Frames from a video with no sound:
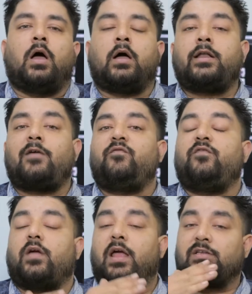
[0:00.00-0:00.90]
अगर आप
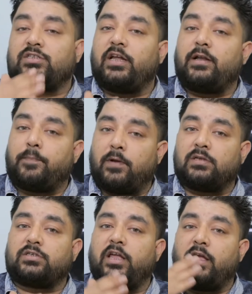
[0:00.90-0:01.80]
एसिड
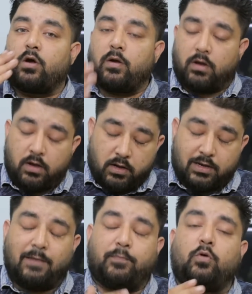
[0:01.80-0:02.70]
प्लस के
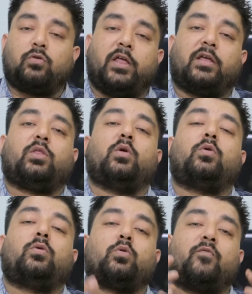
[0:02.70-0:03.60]
क्लिप को देखते
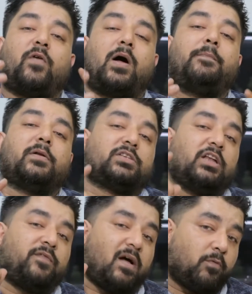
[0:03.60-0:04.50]
हो तो वहां पर
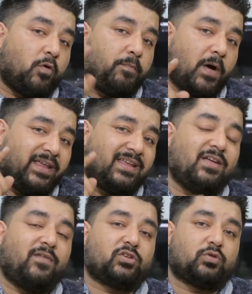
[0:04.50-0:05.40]
सिर्फ आपको बाइक की
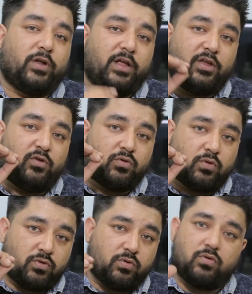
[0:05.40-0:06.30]
आवाज़ सुनेगी जो
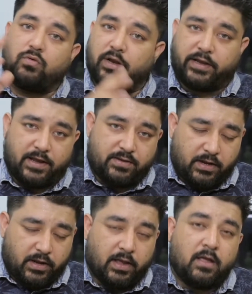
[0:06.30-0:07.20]
डुक डुक डुक करके
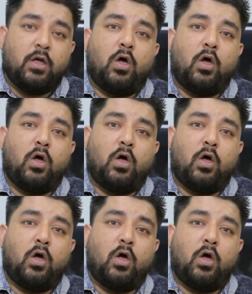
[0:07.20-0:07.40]
ठीक है